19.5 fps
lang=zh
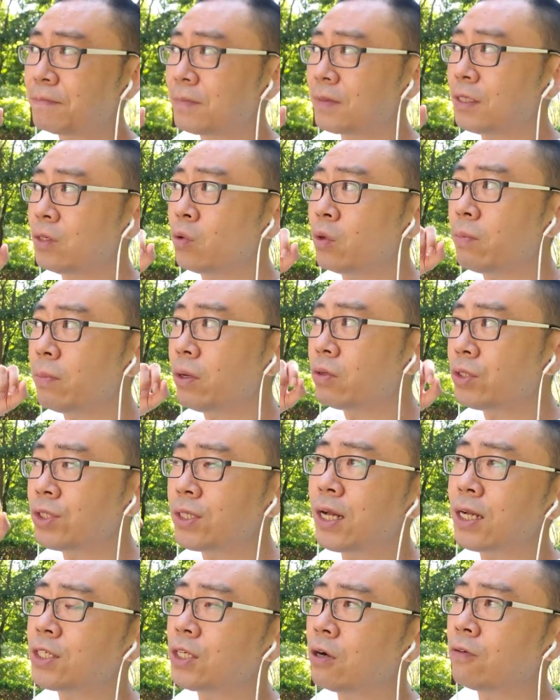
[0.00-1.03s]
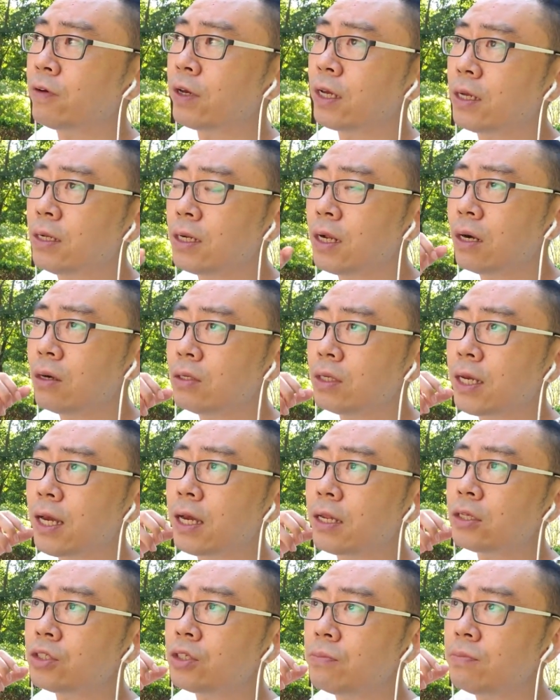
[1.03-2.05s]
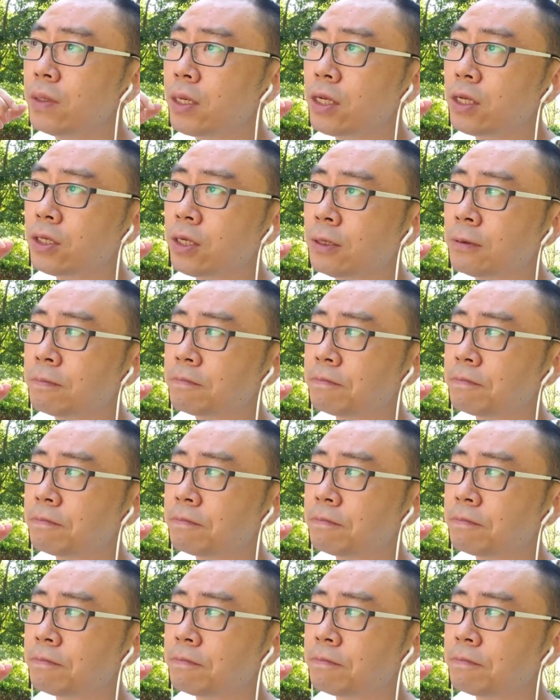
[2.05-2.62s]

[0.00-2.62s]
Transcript: 你会没有其他消费，然后你看着身边的人，